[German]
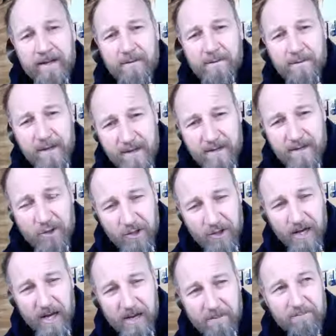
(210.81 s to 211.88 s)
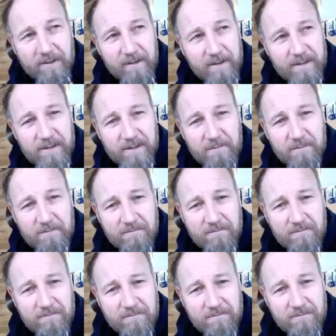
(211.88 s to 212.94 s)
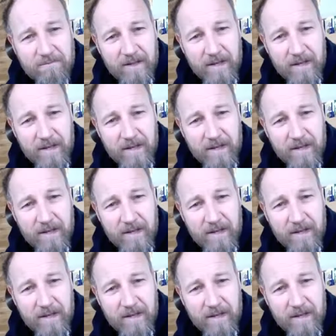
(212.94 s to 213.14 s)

Viele schreiben, dass sie zum